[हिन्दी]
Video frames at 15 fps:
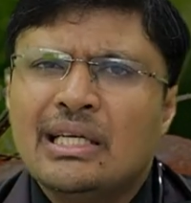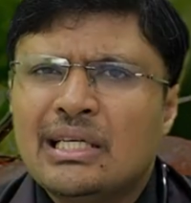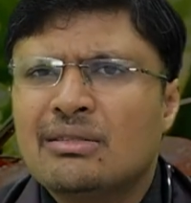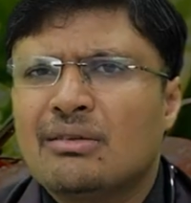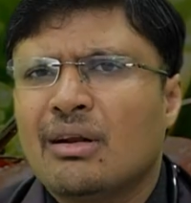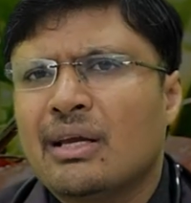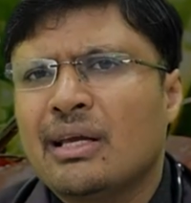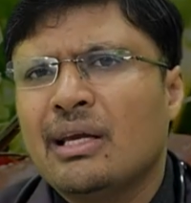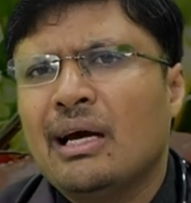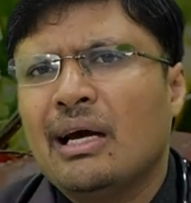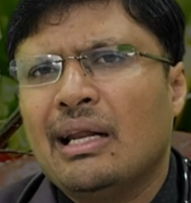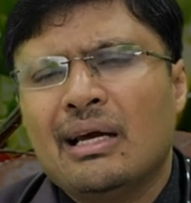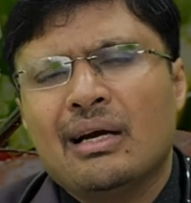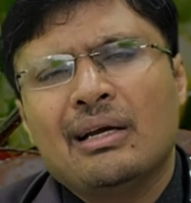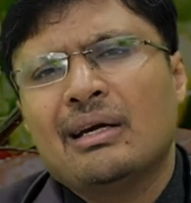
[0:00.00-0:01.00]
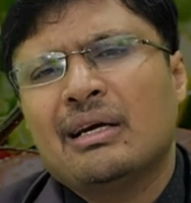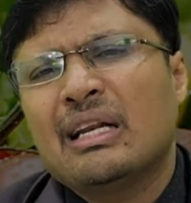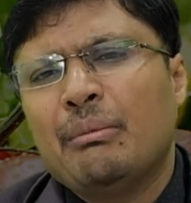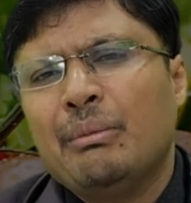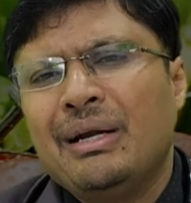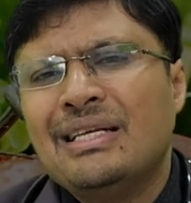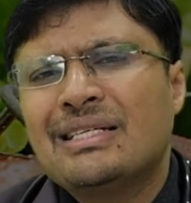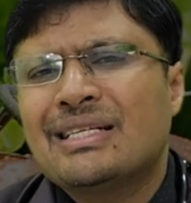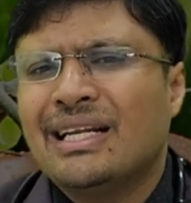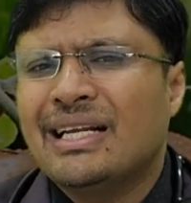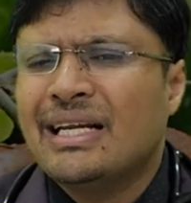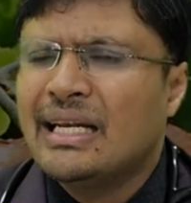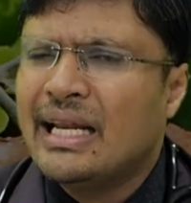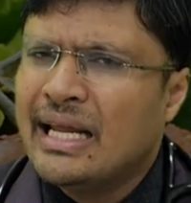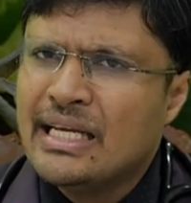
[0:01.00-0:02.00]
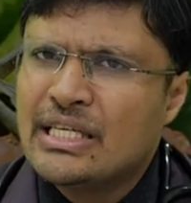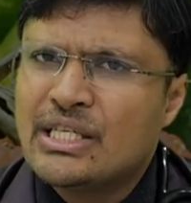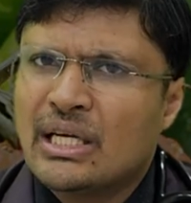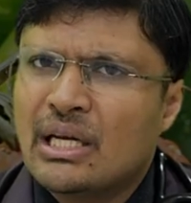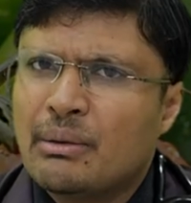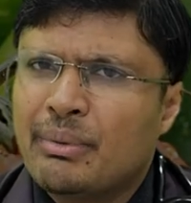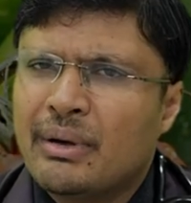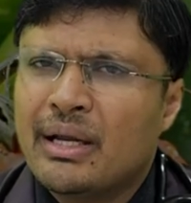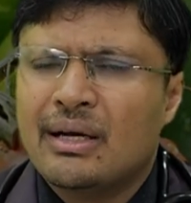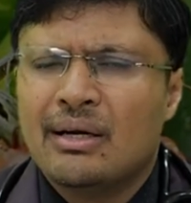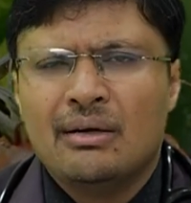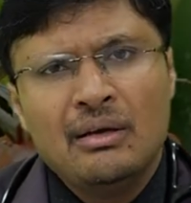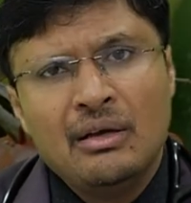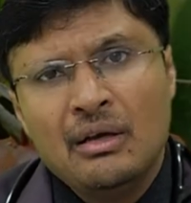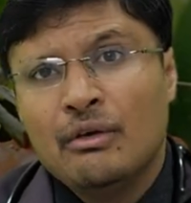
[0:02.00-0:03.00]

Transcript: इस तरह की अलग अलग रेमेडीज़ के लिए नहीं जाना पड़ेगा